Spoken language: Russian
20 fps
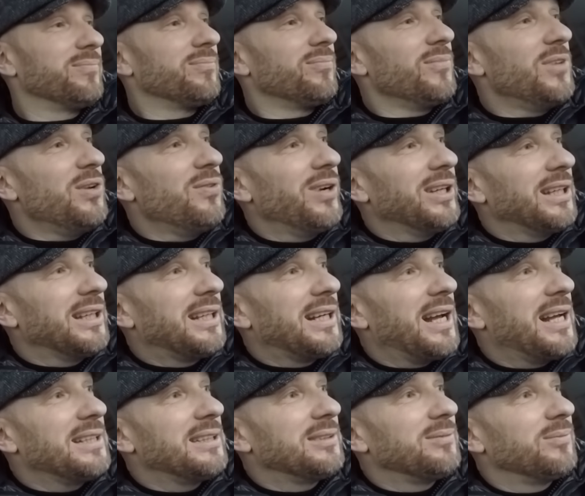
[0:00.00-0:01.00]
не в этот
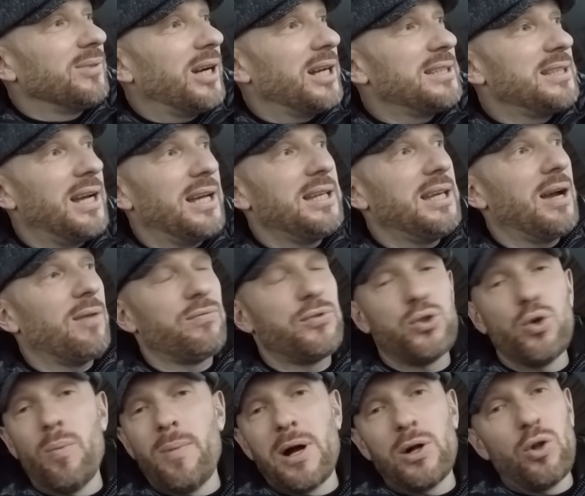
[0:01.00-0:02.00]
раз. Хотя я,
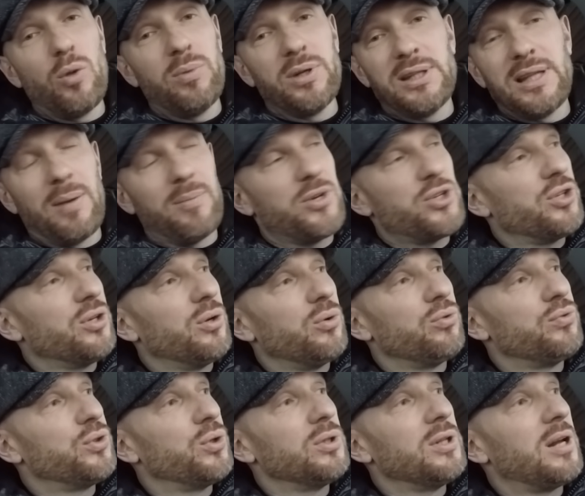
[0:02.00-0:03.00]
все могло быть там, если
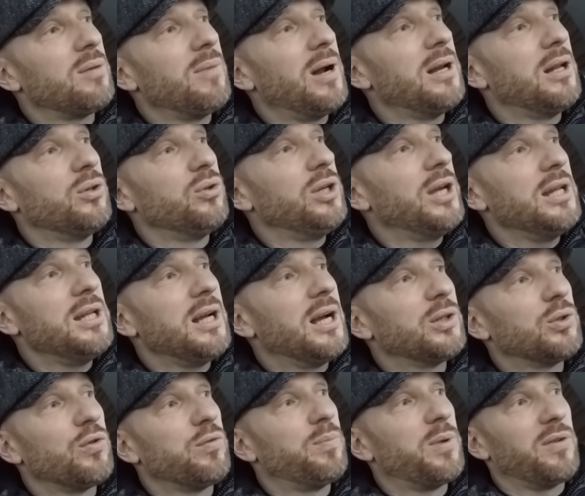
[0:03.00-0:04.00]
говорю, все нормально, но я не
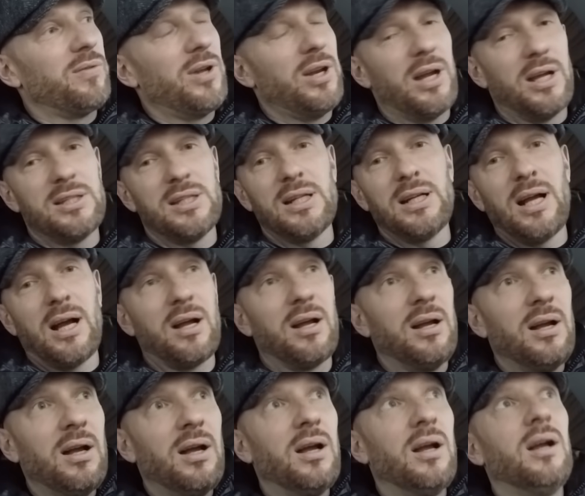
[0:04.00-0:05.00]
готов проверять. Это как
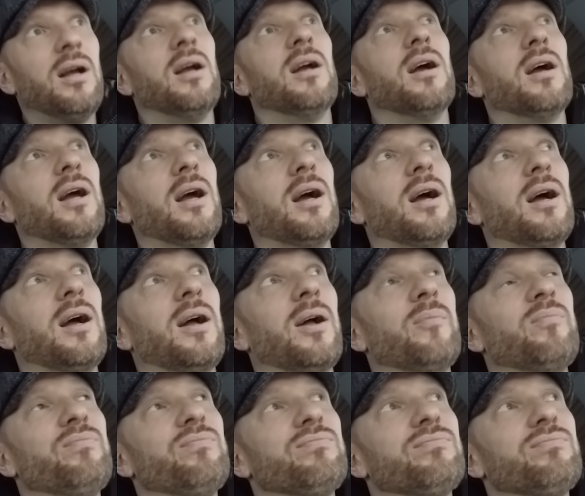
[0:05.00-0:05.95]
э,